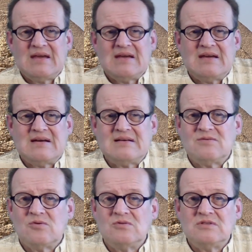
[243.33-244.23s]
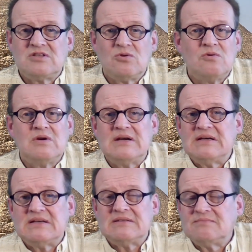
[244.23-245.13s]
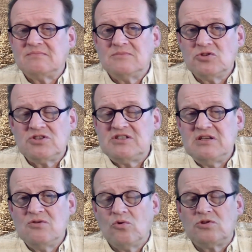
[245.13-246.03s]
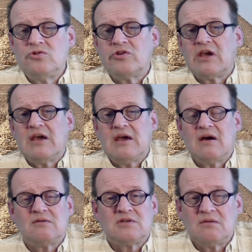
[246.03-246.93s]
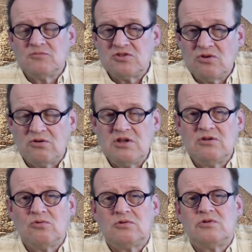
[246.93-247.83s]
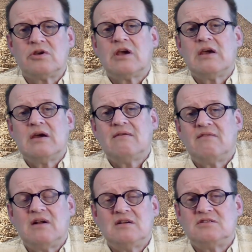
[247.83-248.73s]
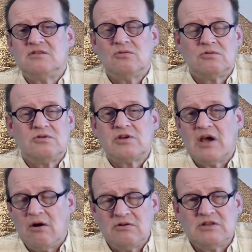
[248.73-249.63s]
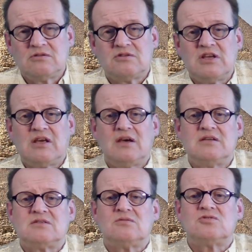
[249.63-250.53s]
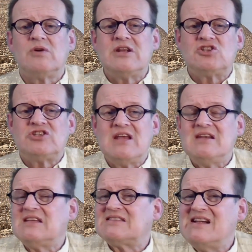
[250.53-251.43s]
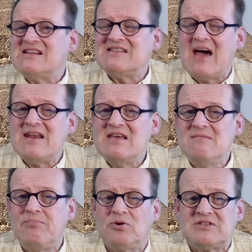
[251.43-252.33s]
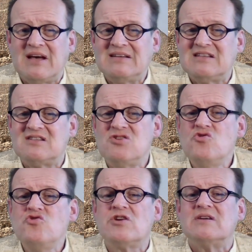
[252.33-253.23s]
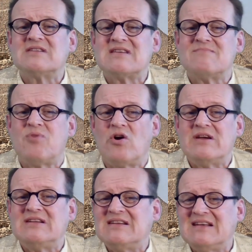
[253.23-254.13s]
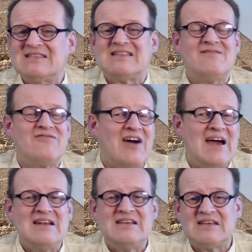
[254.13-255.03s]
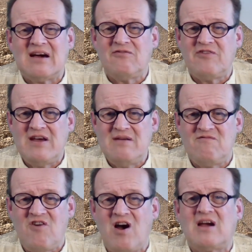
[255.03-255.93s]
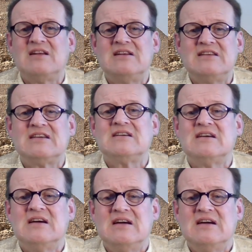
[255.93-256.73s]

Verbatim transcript: Ja, und so äh, muss die Notlüge her und dann muss noch eine Notlüge her, weil die Notlüge auch nicht so sicher ist. Und so entsteht nicht selten ein imposantes Lügengebäude, das dann freilich auf einem wackeligen